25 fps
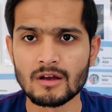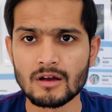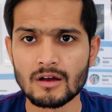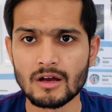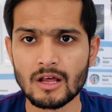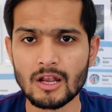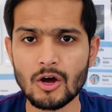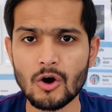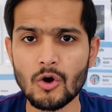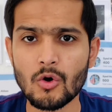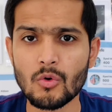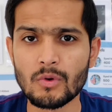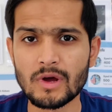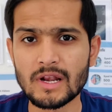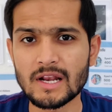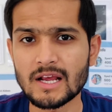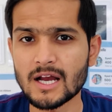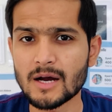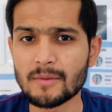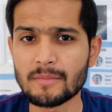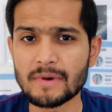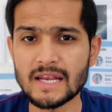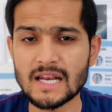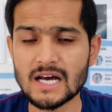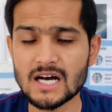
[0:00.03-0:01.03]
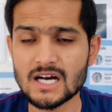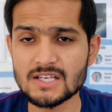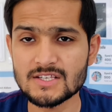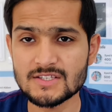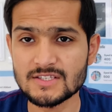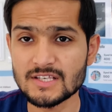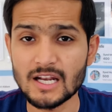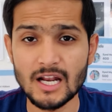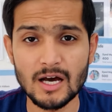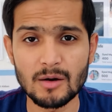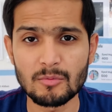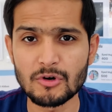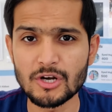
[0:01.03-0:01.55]
हेलो वेलकम एंड
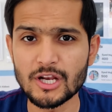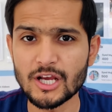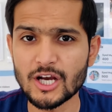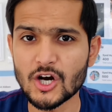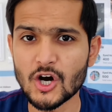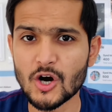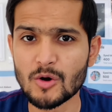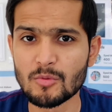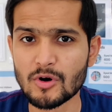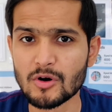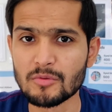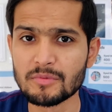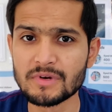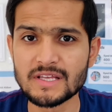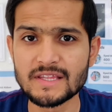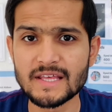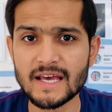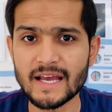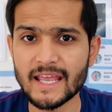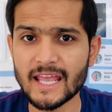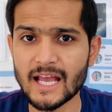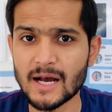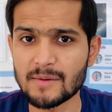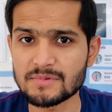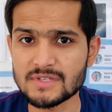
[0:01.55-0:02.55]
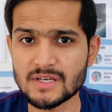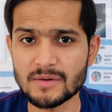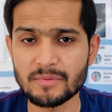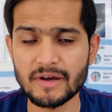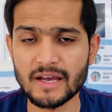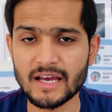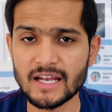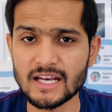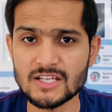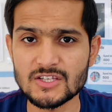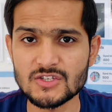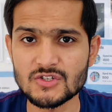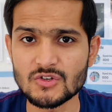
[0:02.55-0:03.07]
अस्सलाम वालेकुम उम्मीद है कि आप सब
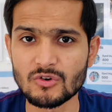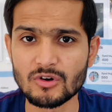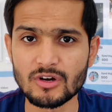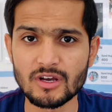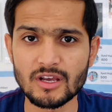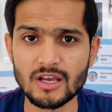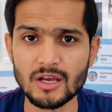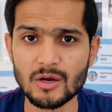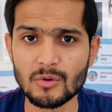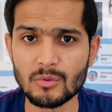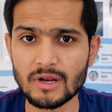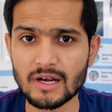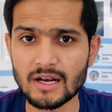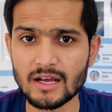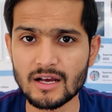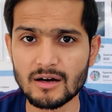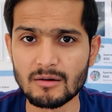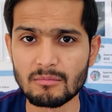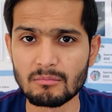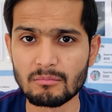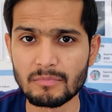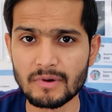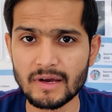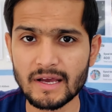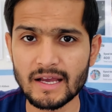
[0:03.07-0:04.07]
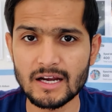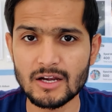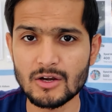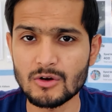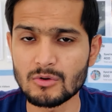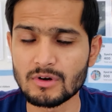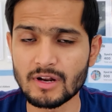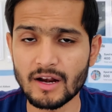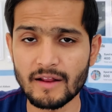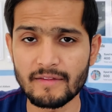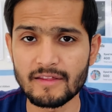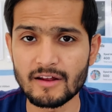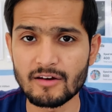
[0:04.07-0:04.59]
खैरियत से होंगे वेलकम बैक टू
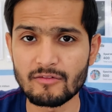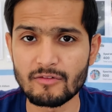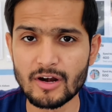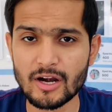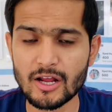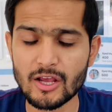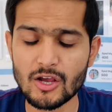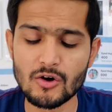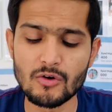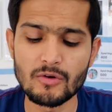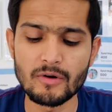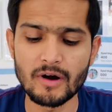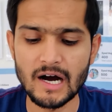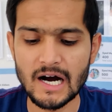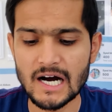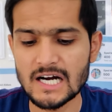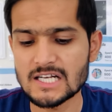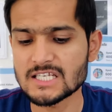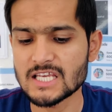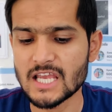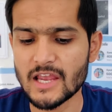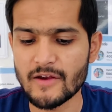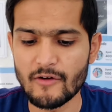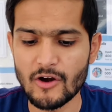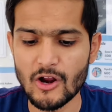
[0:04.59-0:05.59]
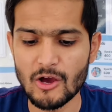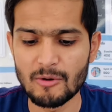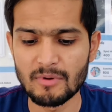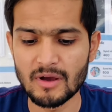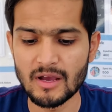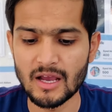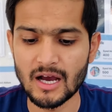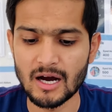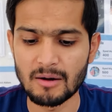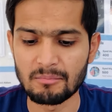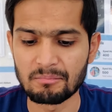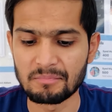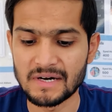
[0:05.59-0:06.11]
अनदर वीडियो आज की वीडियो में
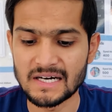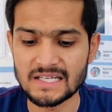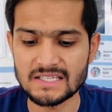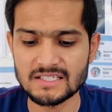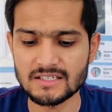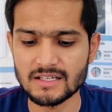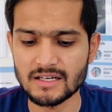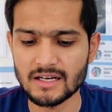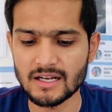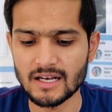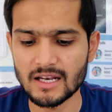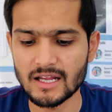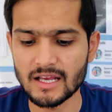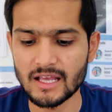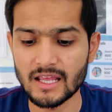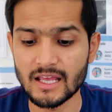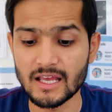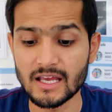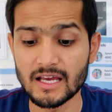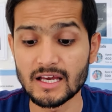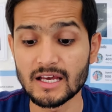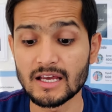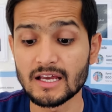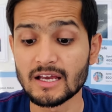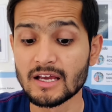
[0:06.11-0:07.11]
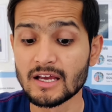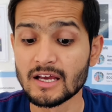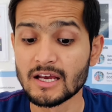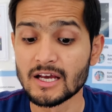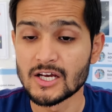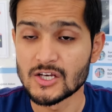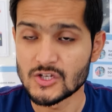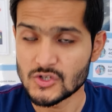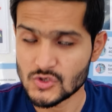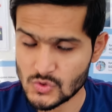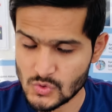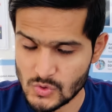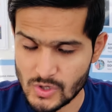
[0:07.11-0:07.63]
हम बात करने लगे हैं
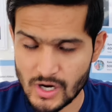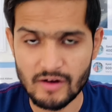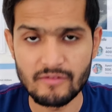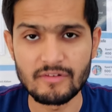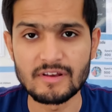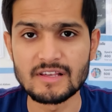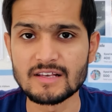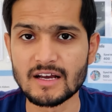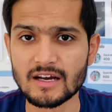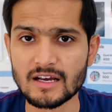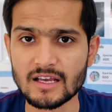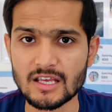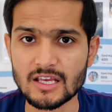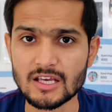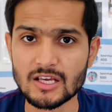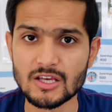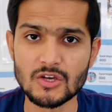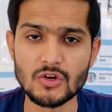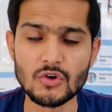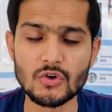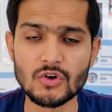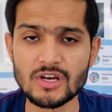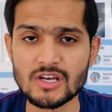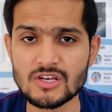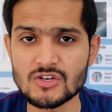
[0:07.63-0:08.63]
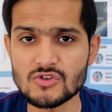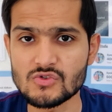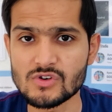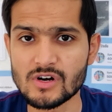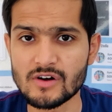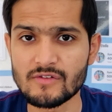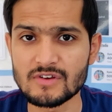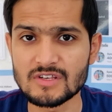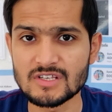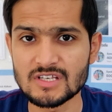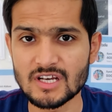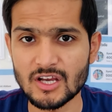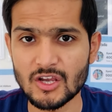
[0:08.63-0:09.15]
स्टूडेंट वीज़ा की क्योंकि
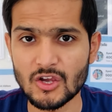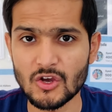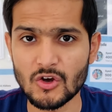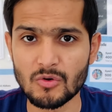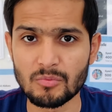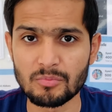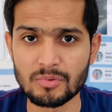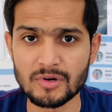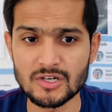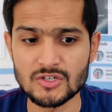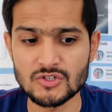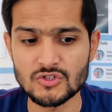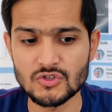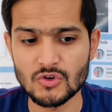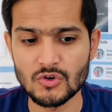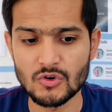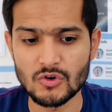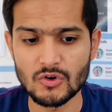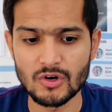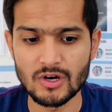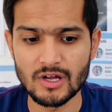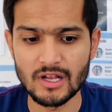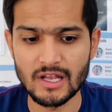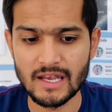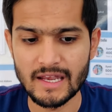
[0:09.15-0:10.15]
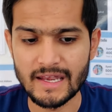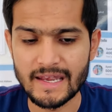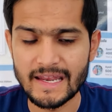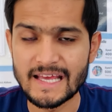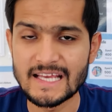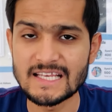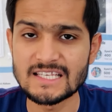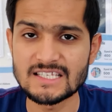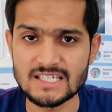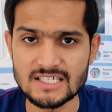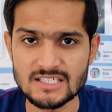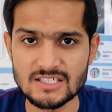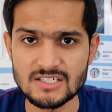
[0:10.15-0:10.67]
स्टूडेंट वीज़ा के ऊपर जो
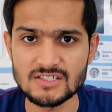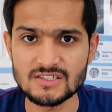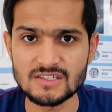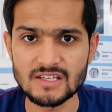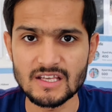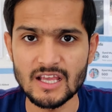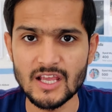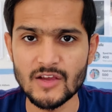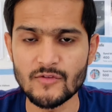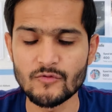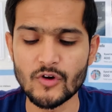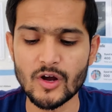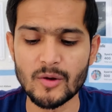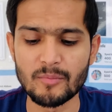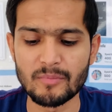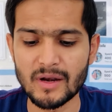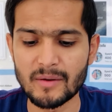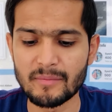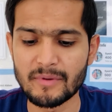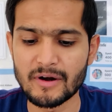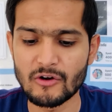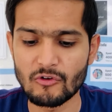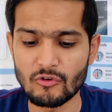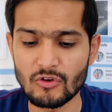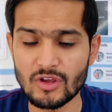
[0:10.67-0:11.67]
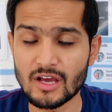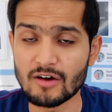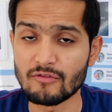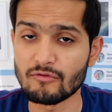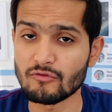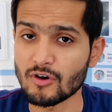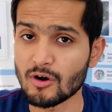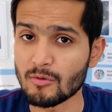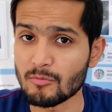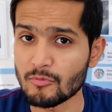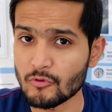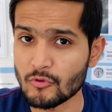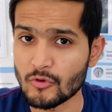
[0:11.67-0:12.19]
नई चेंजेस थी वो इम्प्लीमेंट हुई हैं
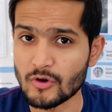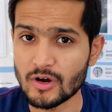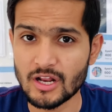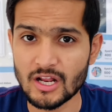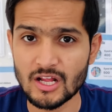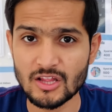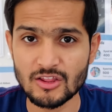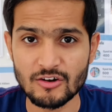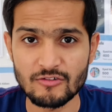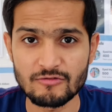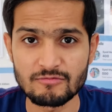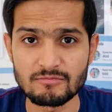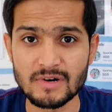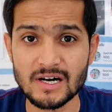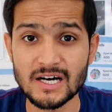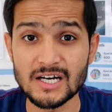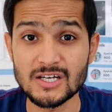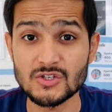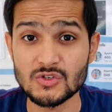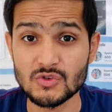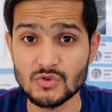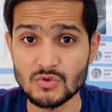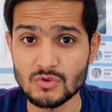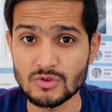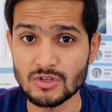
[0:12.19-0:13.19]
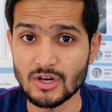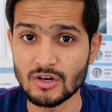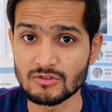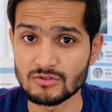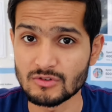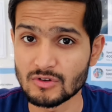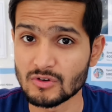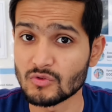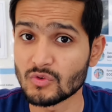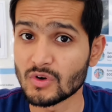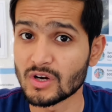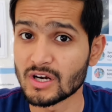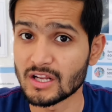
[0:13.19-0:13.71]
फ्रॉम ट्वेंटी ऑफ मार्च
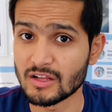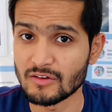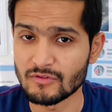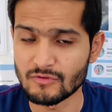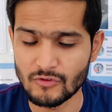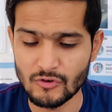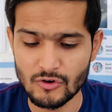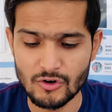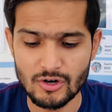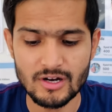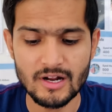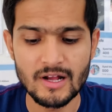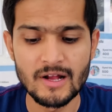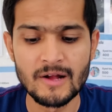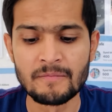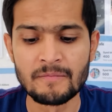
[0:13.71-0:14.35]
2024